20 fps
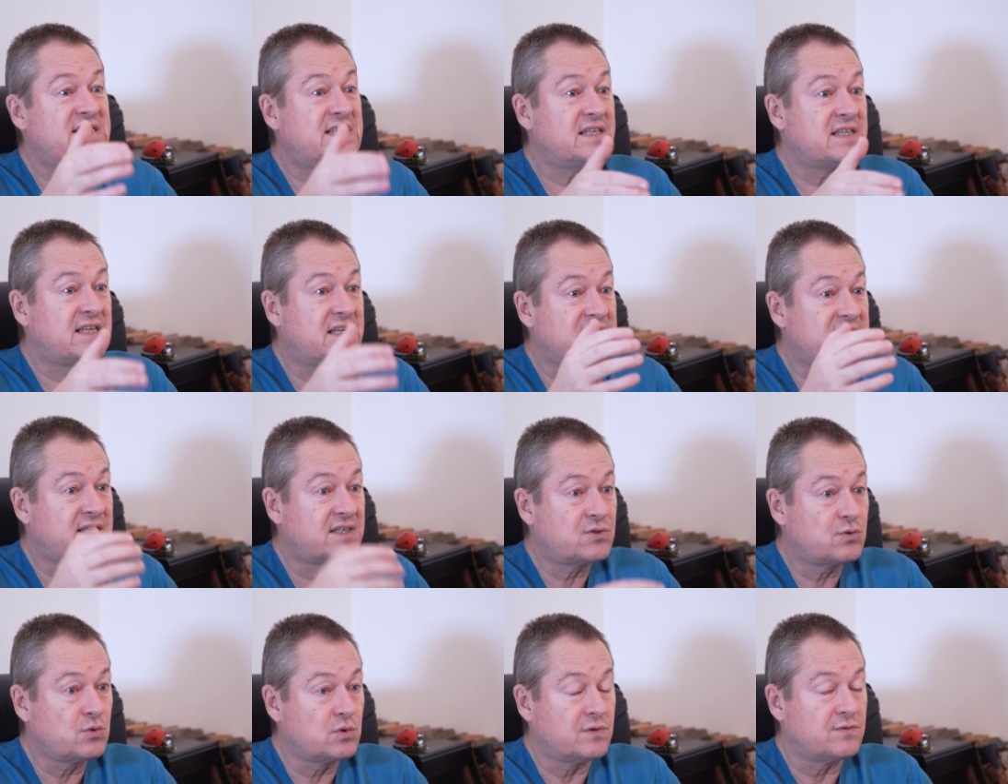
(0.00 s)
стенки
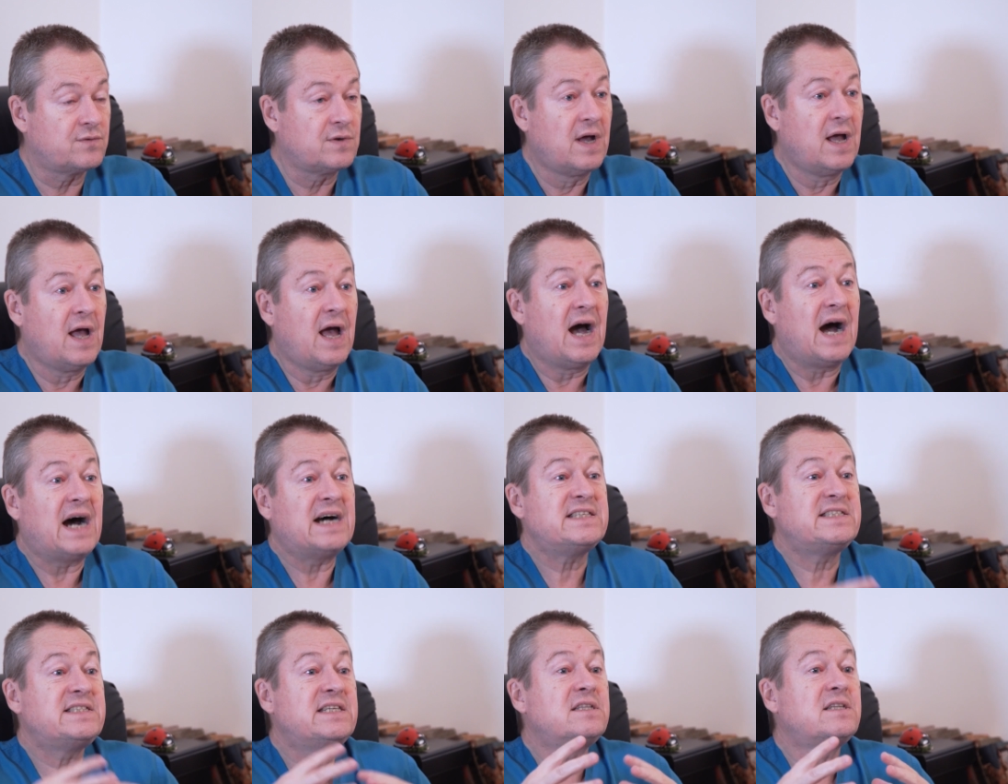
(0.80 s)
сосудов.
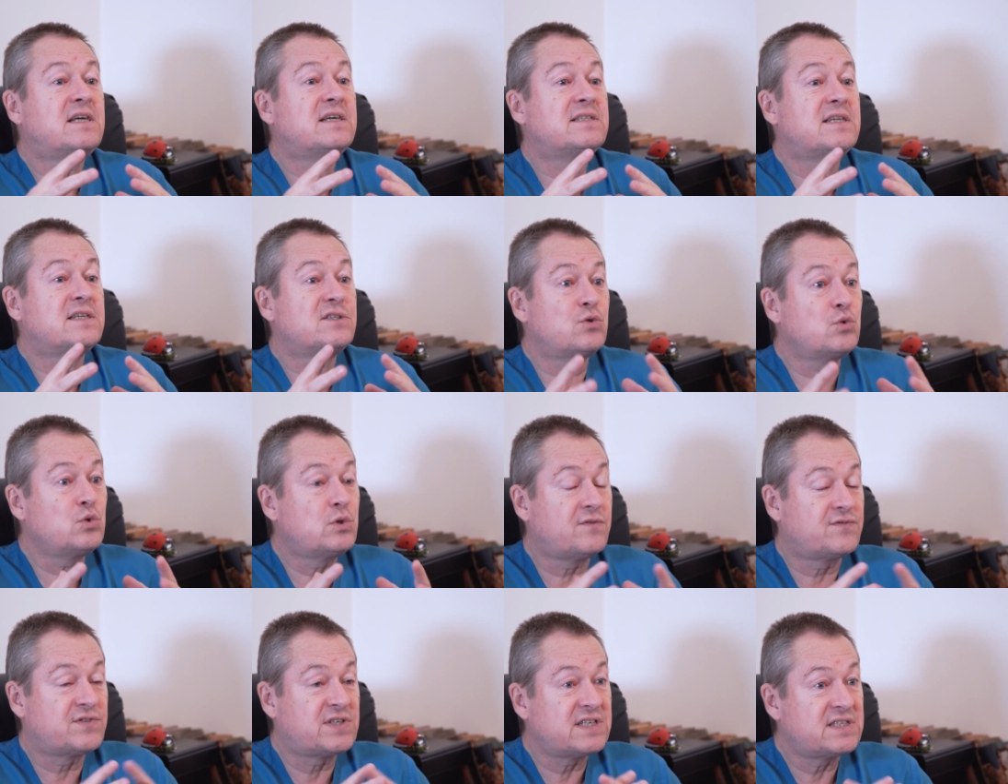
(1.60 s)
А стенка
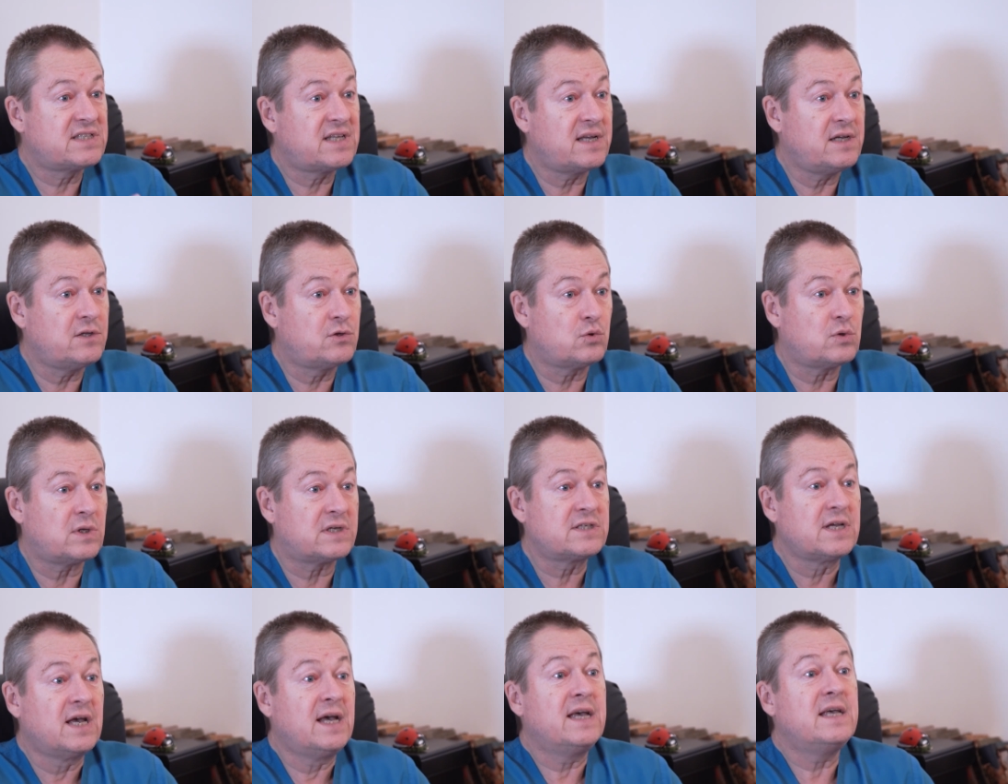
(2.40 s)
сосудов состоит у
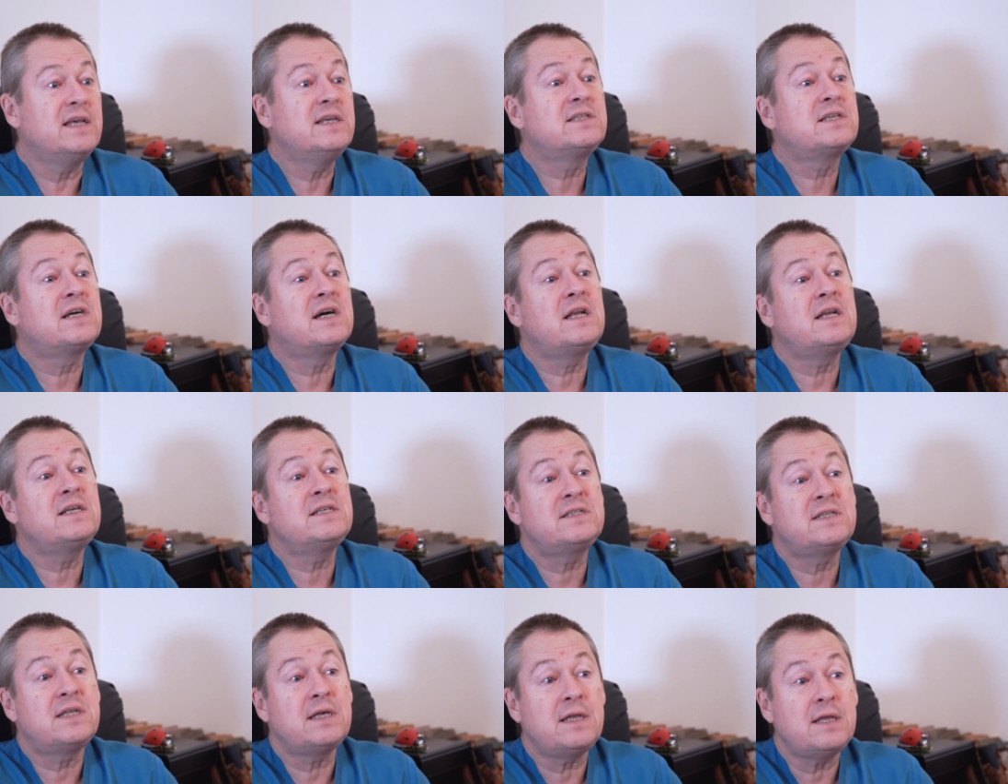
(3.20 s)
нас из
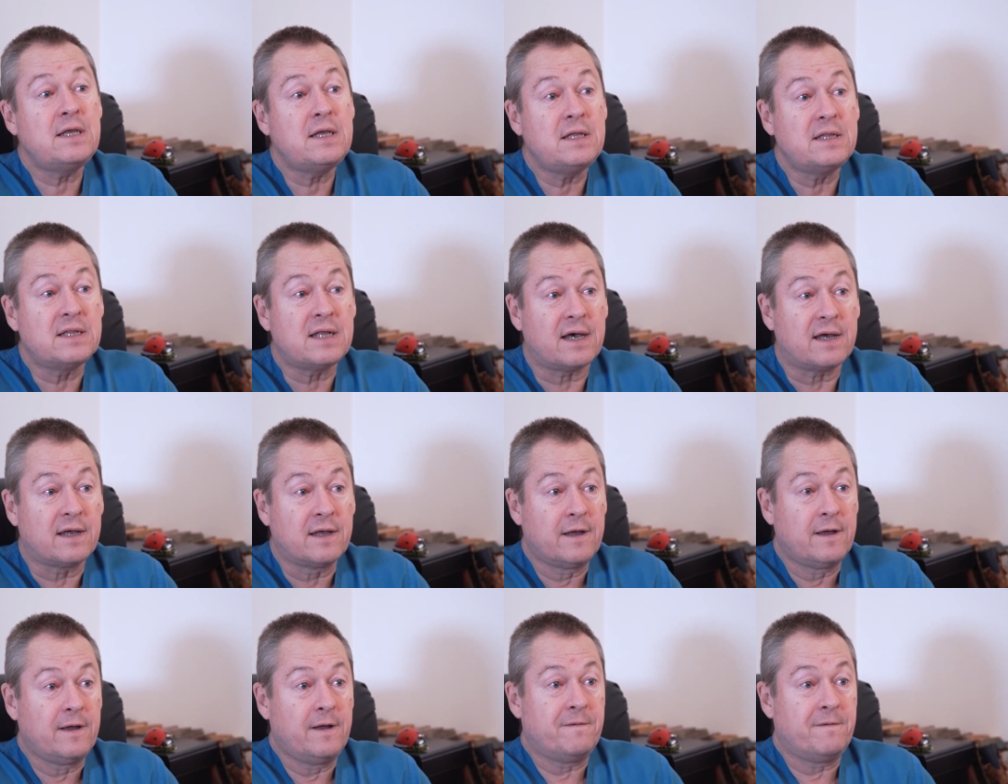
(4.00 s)
холестерина.